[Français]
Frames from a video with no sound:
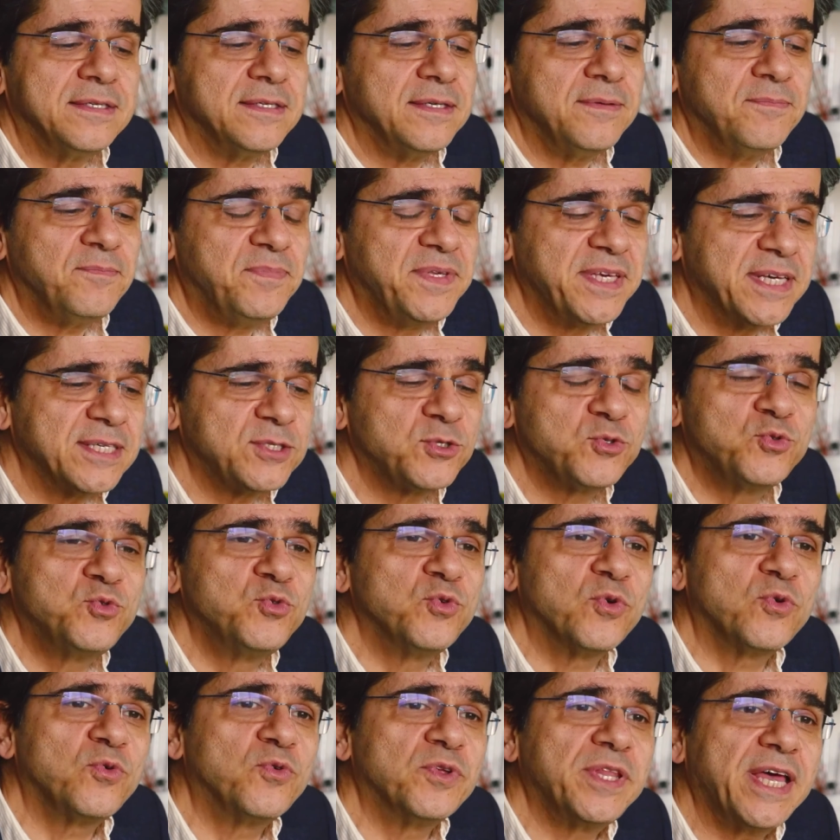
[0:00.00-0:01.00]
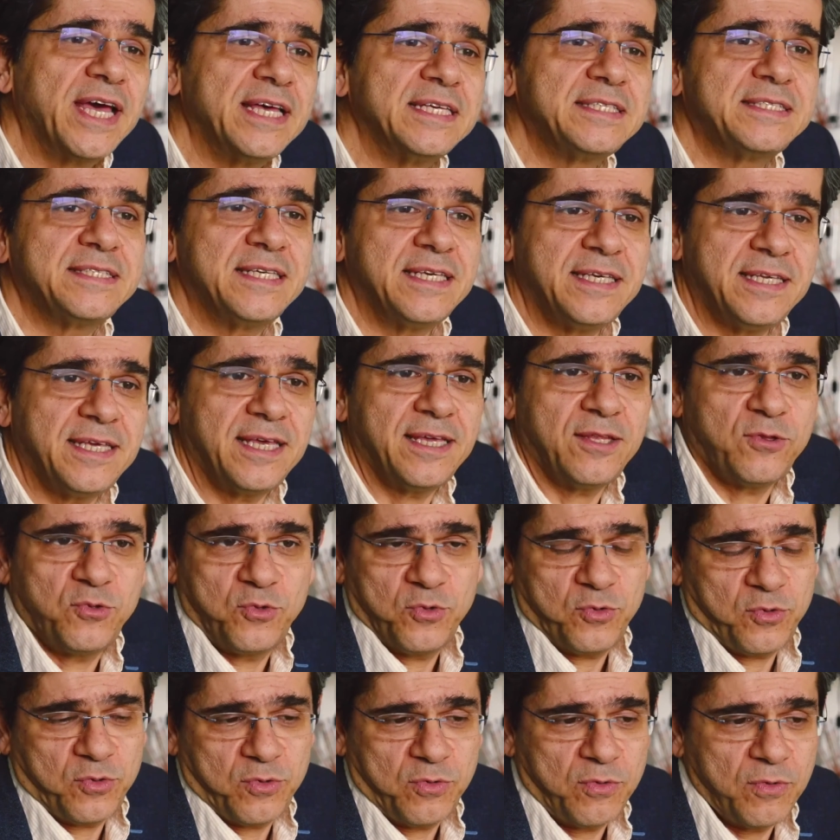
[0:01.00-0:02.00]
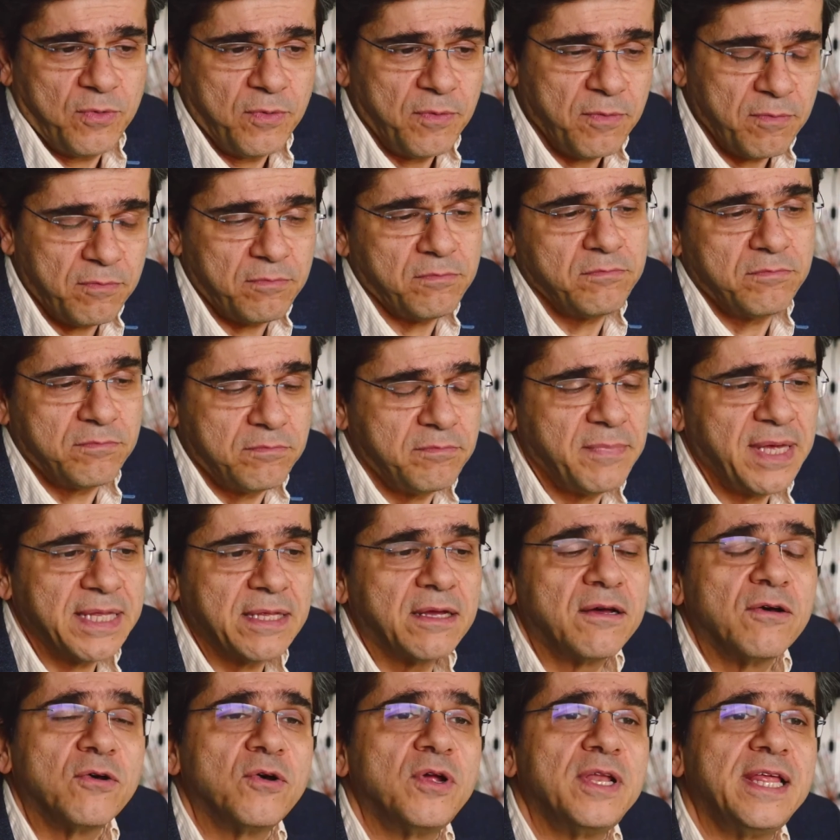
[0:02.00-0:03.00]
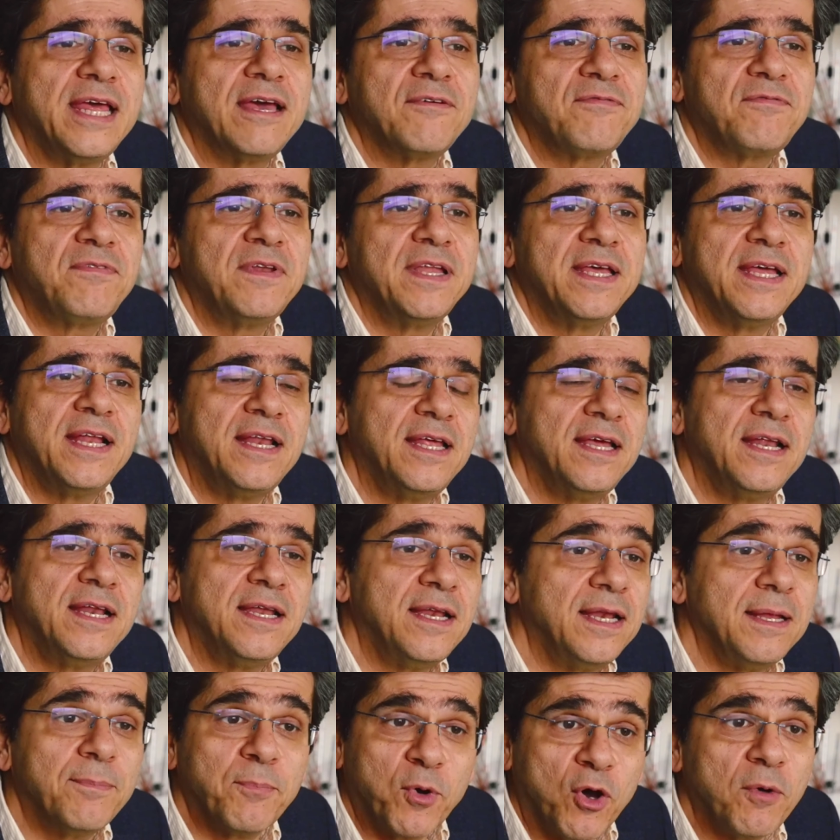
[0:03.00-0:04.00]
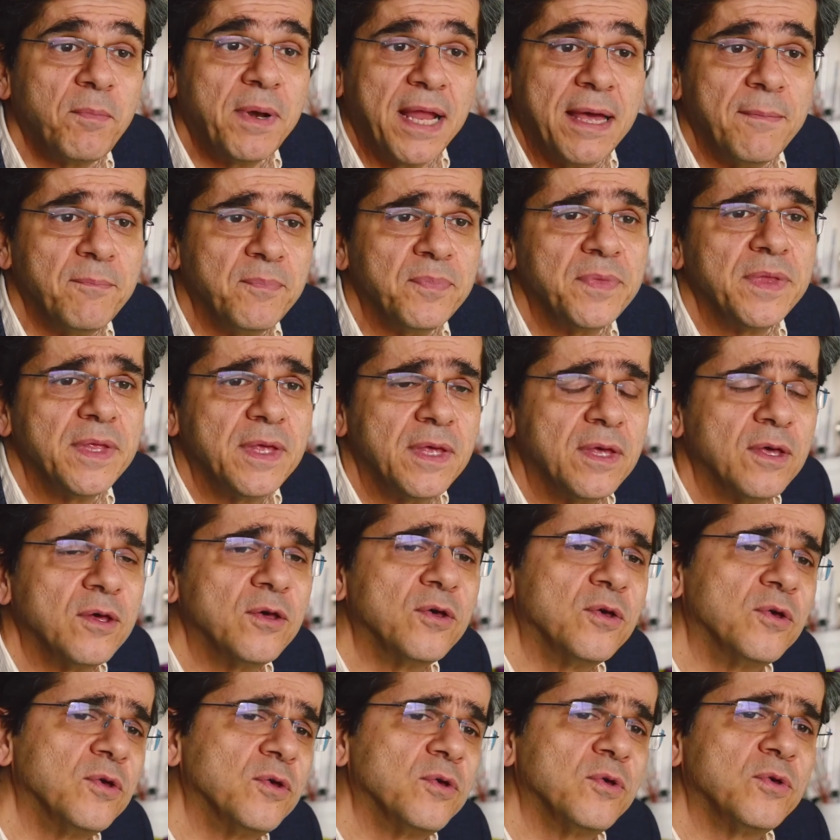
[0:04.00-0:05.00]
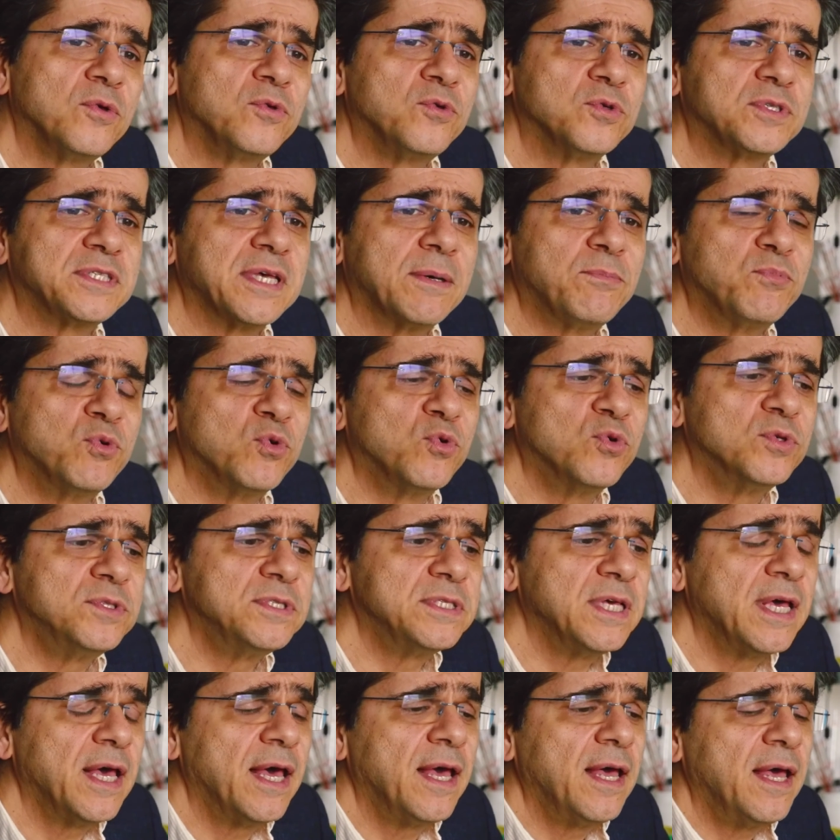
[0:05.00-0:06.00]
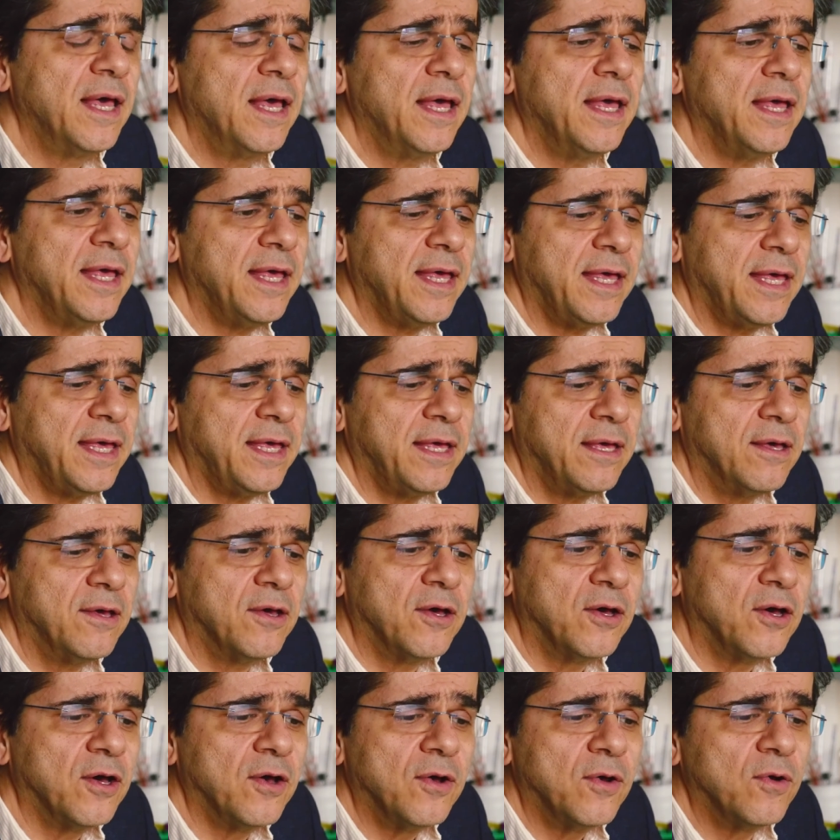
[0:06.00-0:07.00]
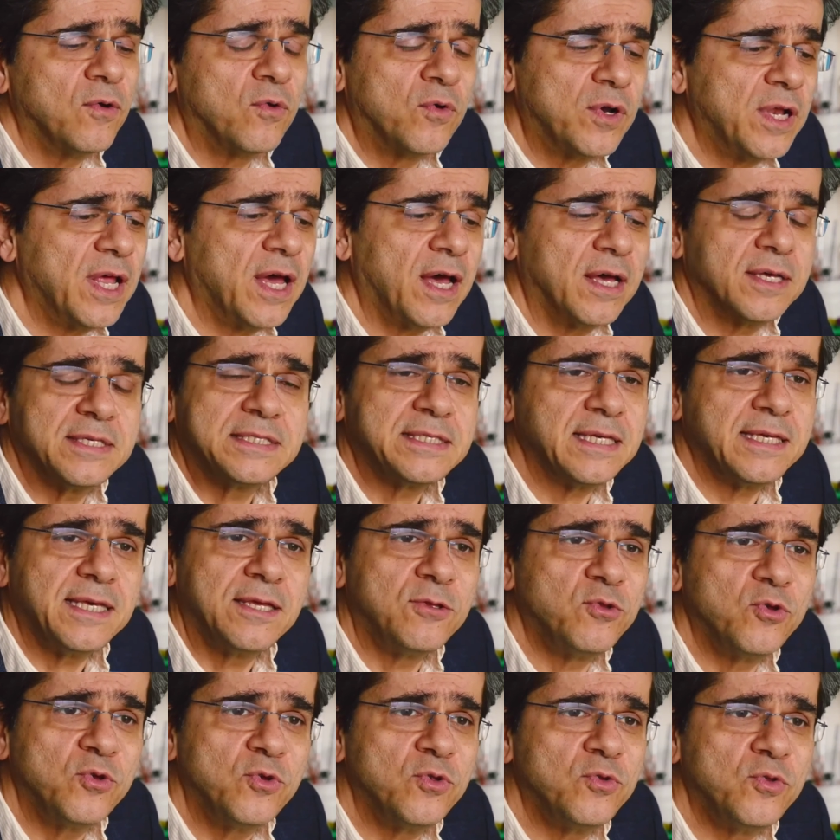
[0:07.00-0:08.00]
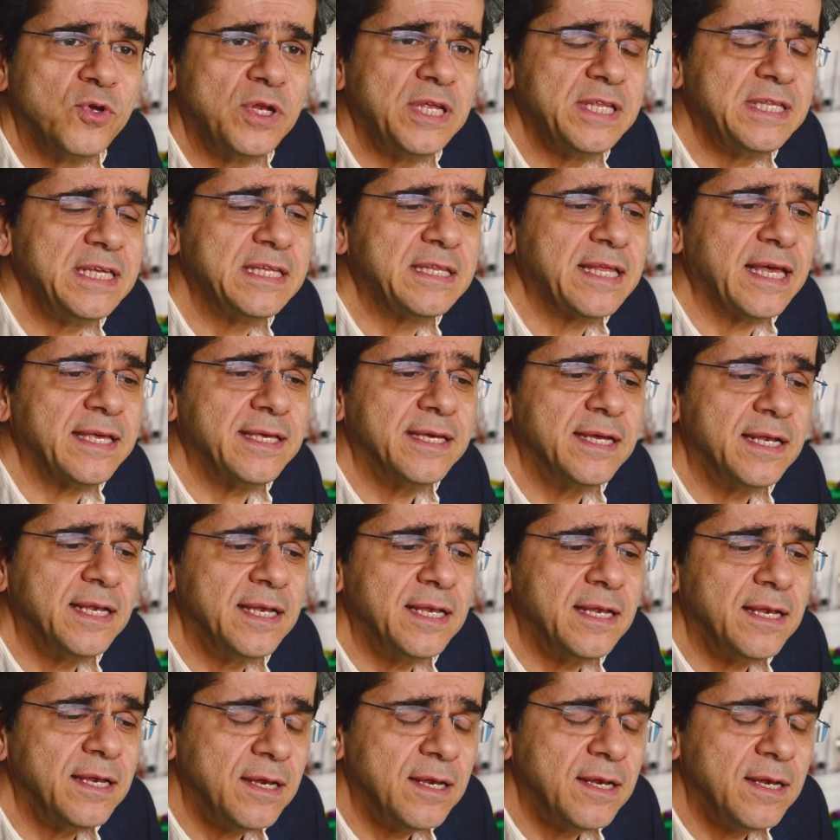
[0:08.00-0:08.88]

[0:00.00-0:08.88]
bien sûr, on a essayé de mettre en relief les problèmes que ça pose, et euh, on a essayé de, les détailler.